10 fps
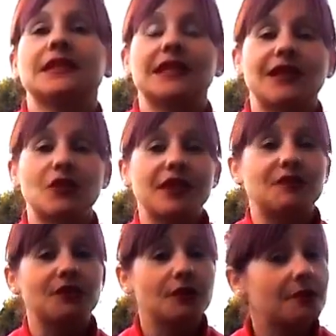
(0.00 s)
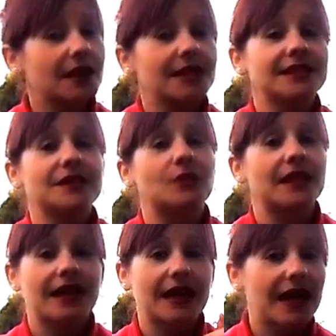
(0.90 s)
Se recoge todo verde, se
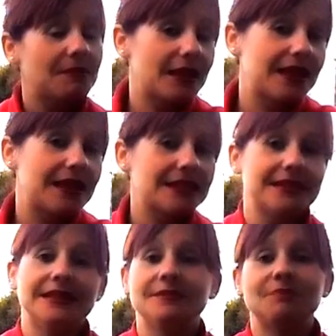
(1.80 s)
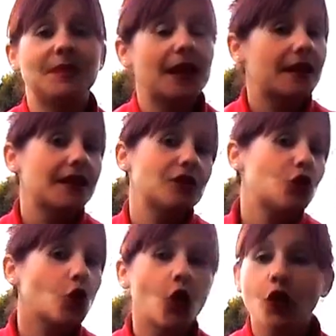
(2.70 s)
guardan cámaras y pierde
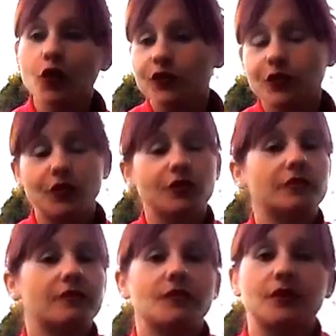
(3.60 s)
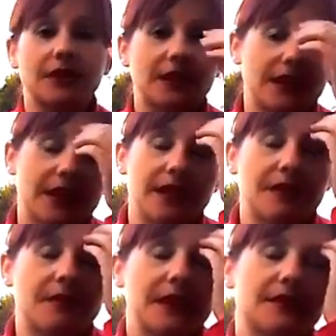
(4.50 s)
todo, todo, todo lo que tiene que
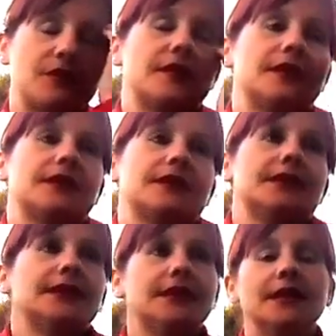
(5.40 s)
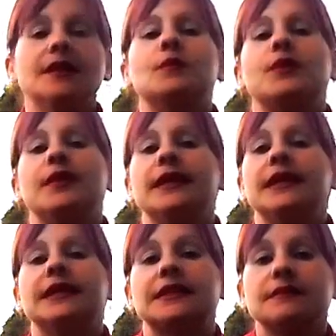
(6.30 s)
llevar. Entonces,
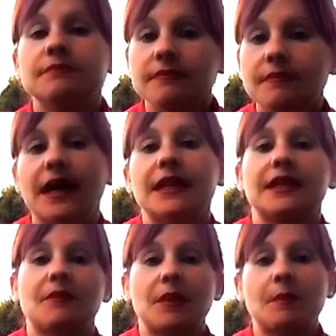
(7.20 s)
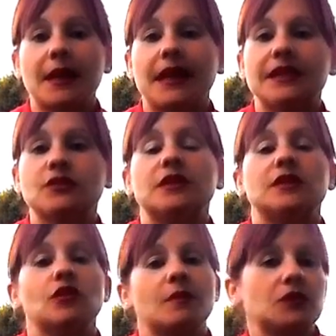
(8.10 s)
pues mm, vale también para eso.
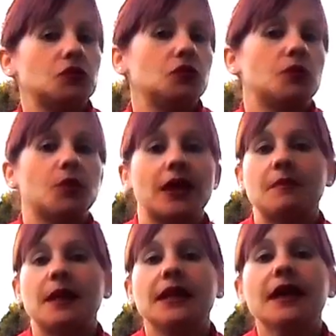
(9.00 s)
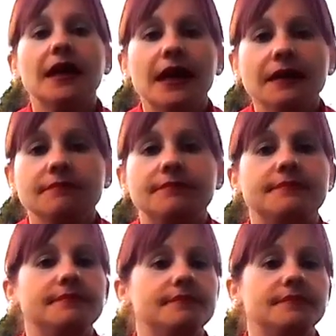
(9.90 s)
Te tomas uno por la mañana
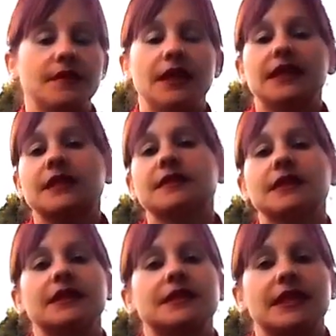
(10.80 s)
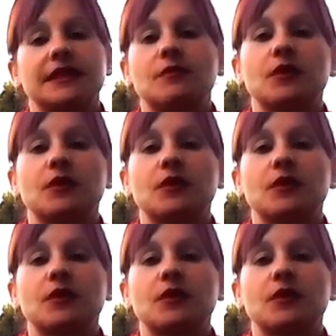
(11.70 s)
mm, y ya sabes que le estás